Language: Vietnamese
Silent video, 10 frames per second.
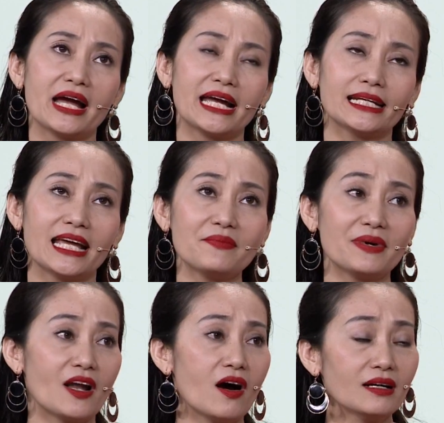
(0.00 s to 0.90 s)
hoa
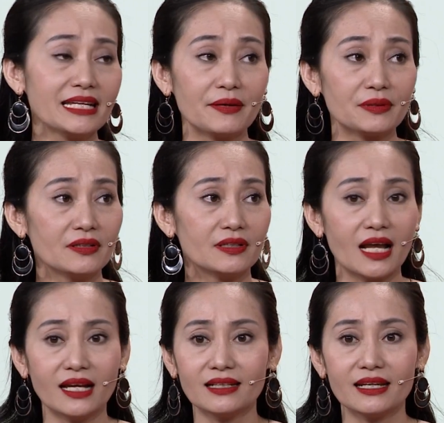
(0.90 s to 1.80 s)
để mà đón giao
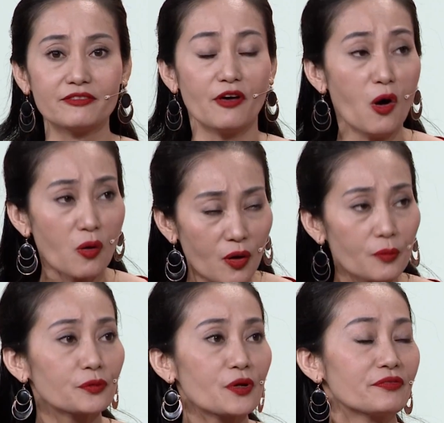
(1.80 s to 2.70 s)
thừa đến thì vô
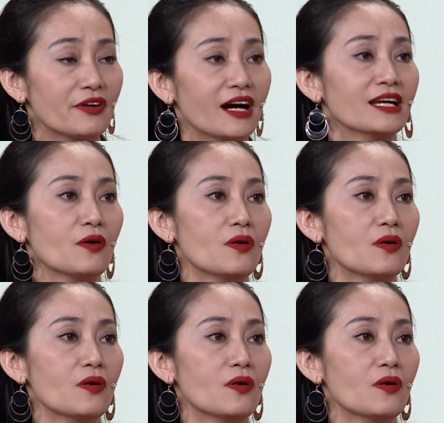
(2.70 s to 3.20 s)
cùng tuyệt vời